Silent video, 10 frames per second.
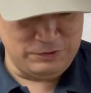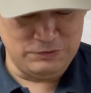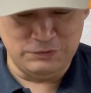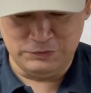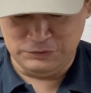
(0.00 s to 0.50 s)
てい
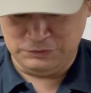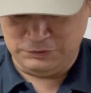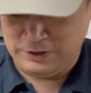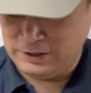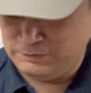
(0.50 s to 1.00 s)
うのをちょっ
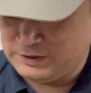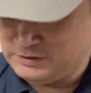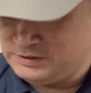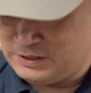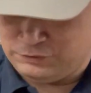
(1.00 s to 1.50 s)
とやりま
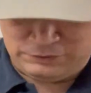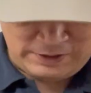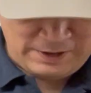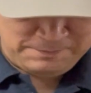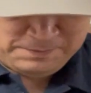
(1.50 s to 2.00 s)
したの
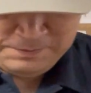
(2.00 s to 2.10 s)
で、